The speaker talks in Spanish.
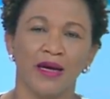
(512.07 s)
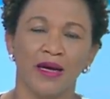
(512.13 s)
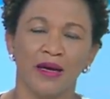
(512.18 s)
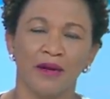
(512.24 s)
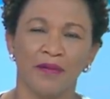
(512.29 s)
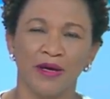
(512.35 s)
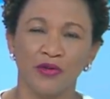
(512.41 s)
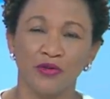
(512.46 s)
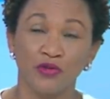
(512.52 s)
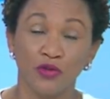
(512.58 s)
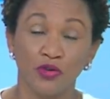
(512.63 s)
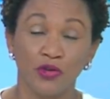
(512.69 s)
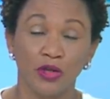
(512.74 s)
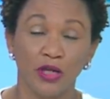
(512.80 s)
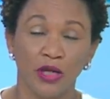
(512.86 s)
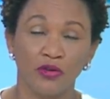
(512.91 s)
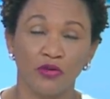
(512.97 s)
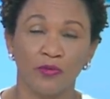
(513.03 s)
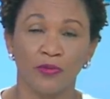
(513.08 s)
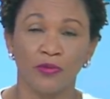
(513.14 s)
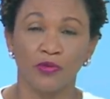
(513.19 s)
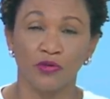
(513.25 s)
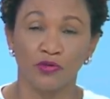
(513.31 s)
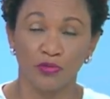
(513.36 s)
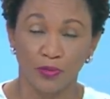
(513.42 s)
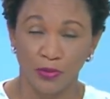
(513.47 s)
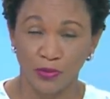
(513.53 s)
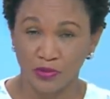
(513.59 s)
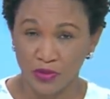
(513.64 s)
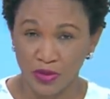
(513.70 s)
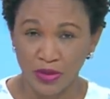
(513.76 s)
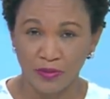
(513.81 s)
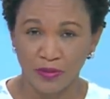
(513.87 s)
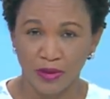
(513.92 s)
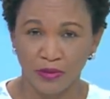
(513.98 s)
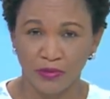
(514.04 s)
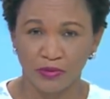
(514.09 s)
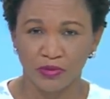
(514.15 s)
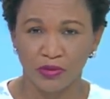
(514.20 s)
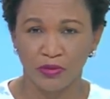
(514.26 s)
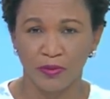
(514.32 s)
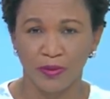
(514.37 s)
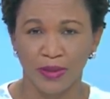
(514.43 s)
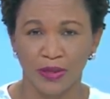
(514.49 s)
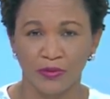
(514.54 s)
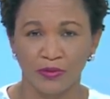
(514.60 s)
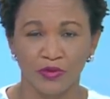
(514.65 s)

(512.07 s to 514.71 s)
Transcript: el mayor daño por posible a un ser humano.